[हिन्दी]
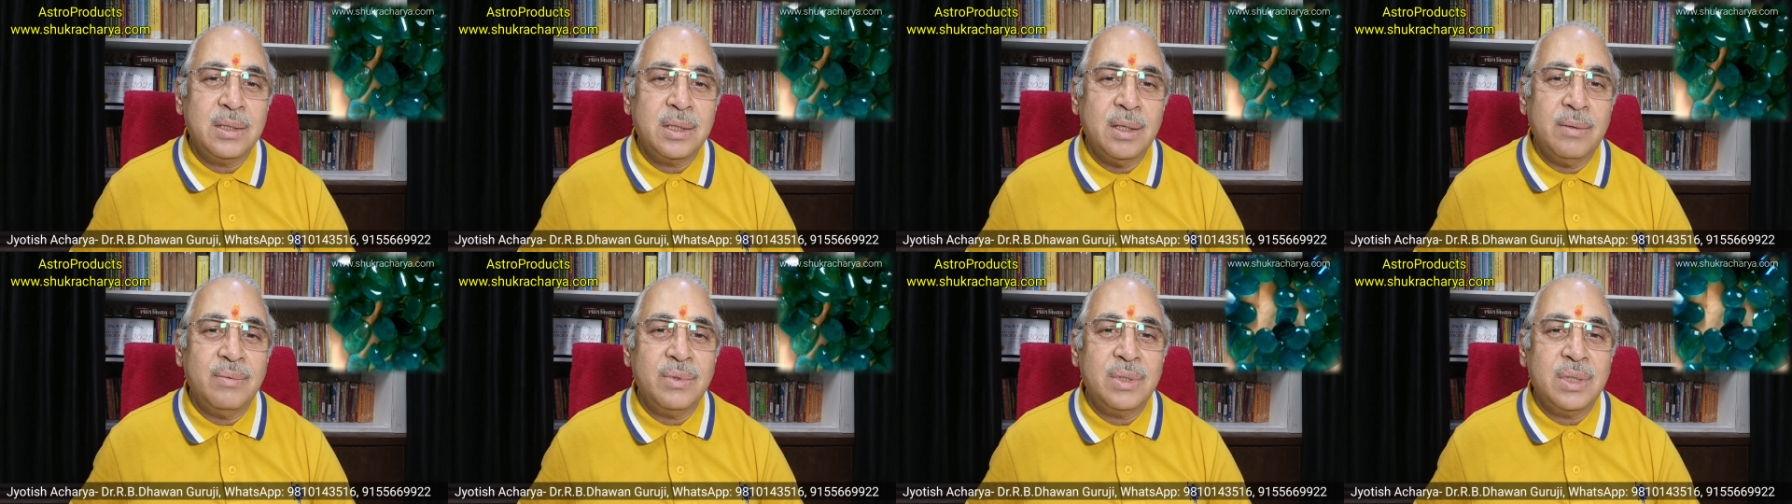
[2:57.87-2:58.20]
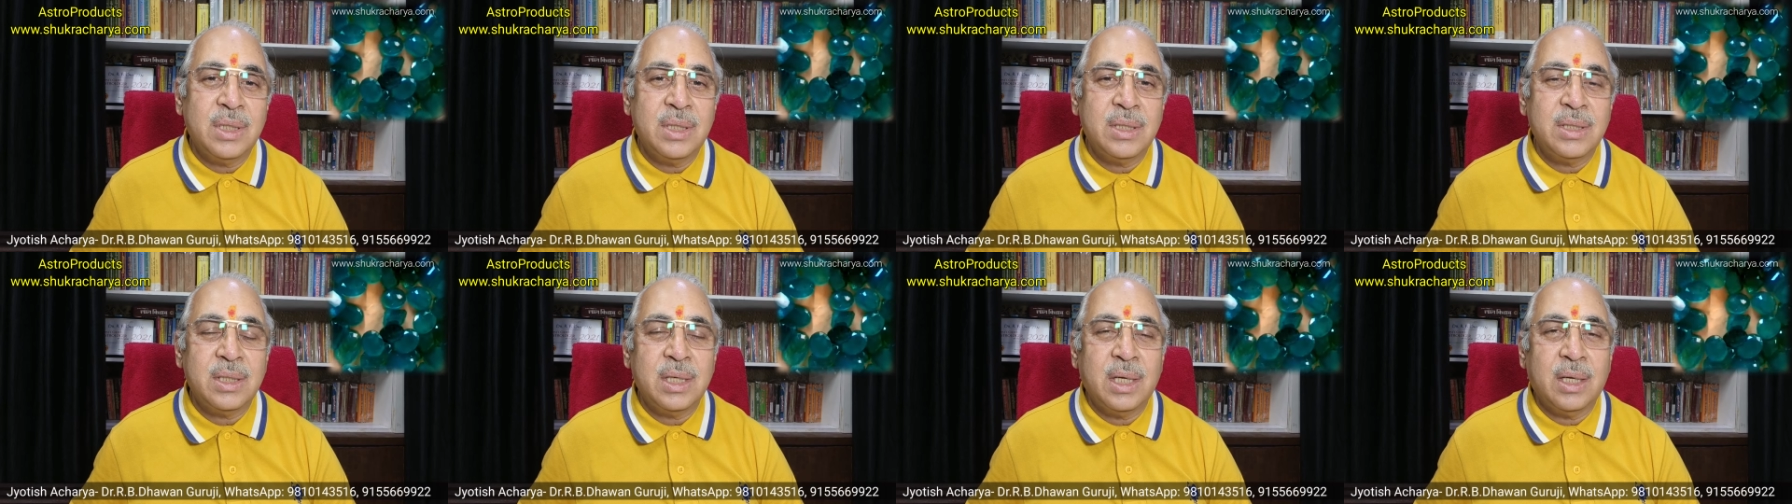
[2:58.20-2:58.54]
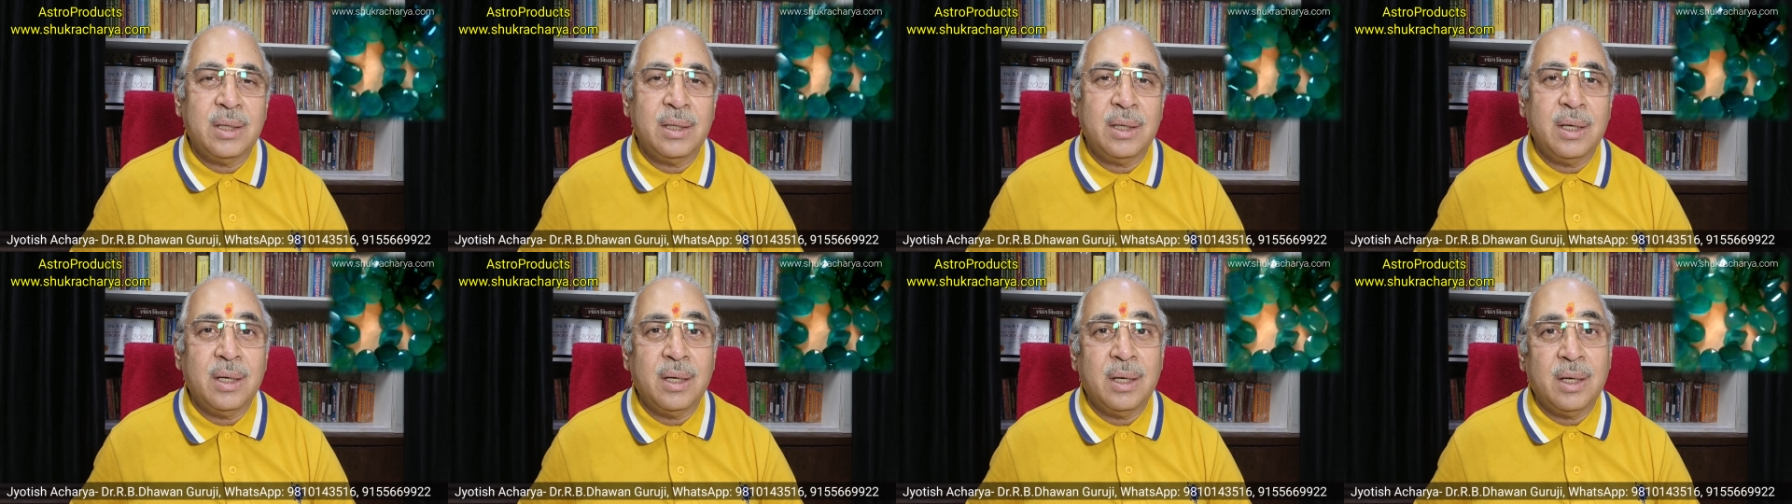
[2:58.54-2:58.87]
सबसे
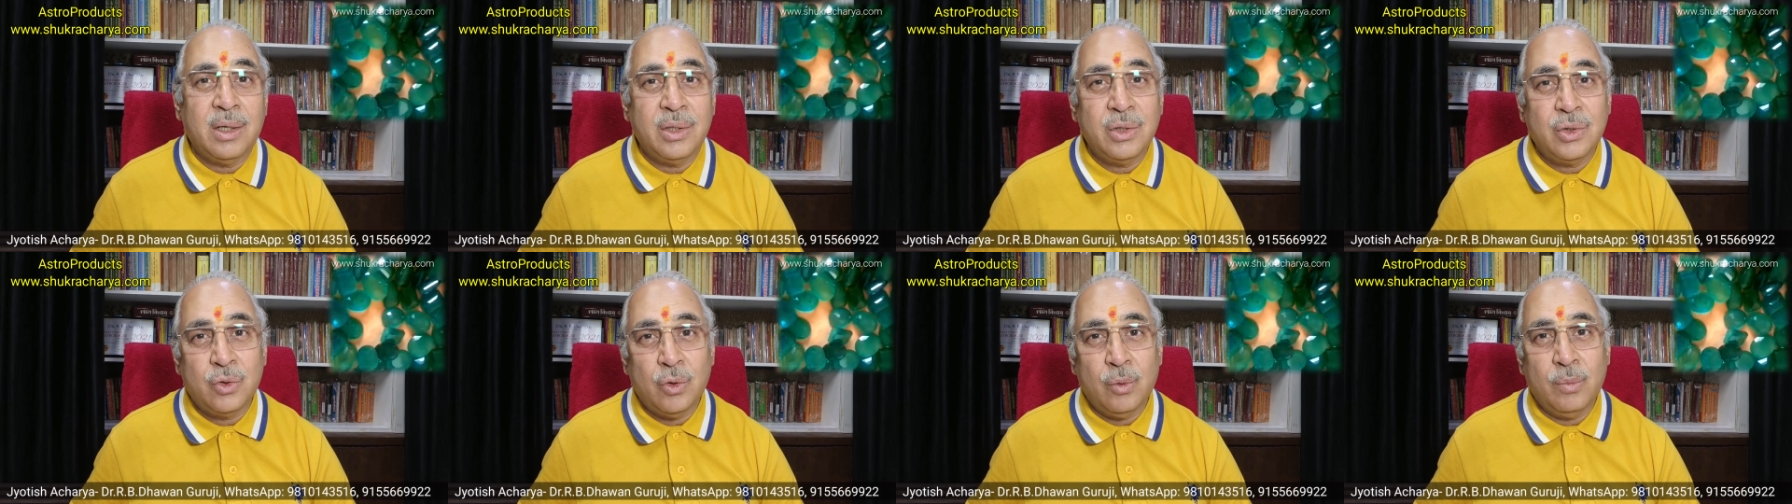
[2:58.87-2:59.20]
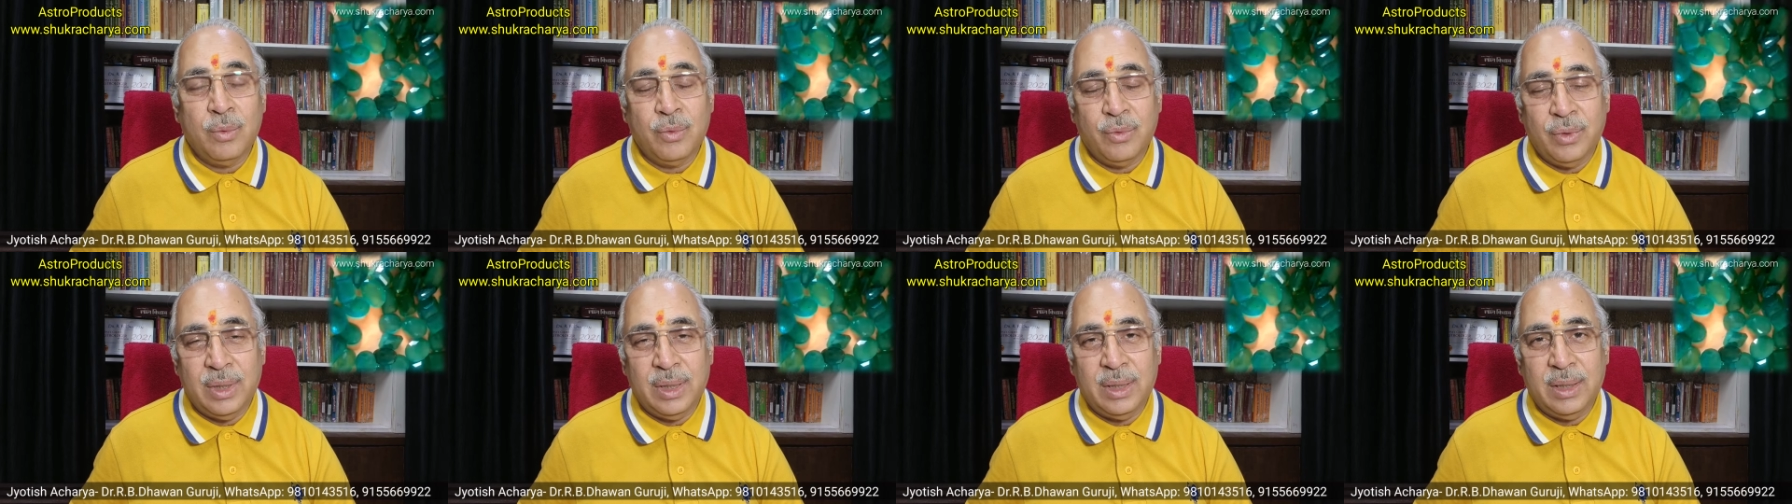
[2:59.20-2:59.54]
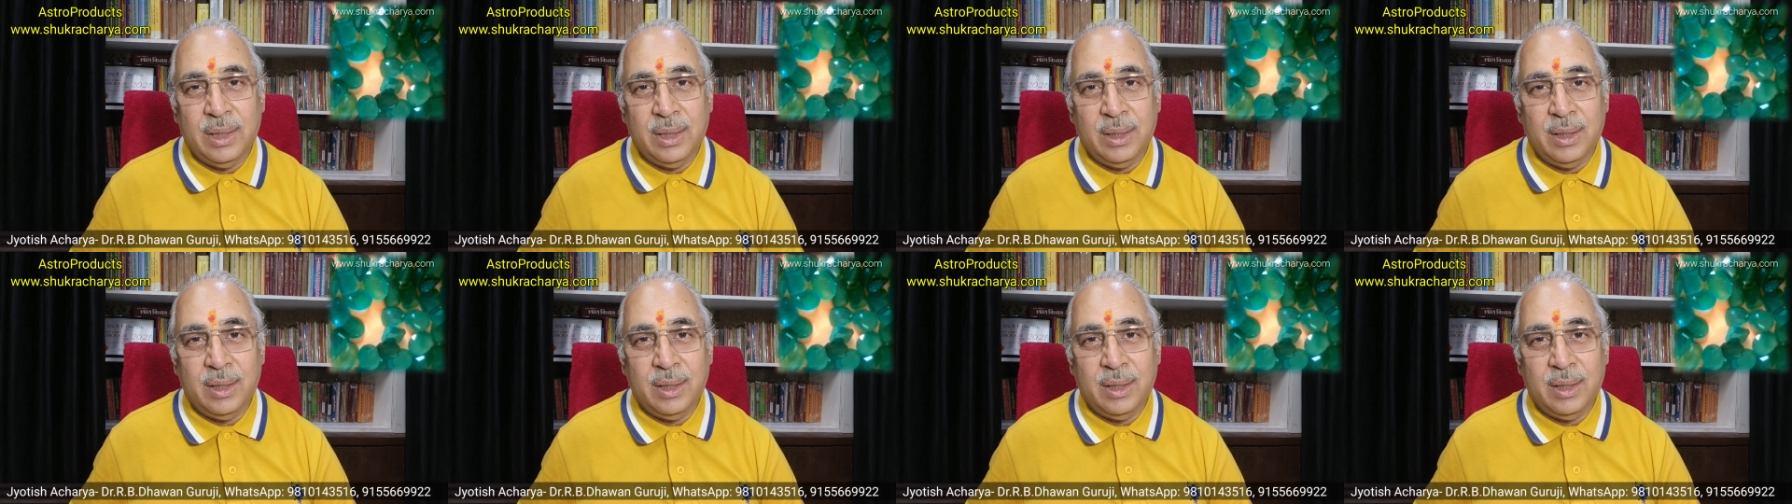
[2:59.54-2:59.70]
ज़्यादा अशुभ फल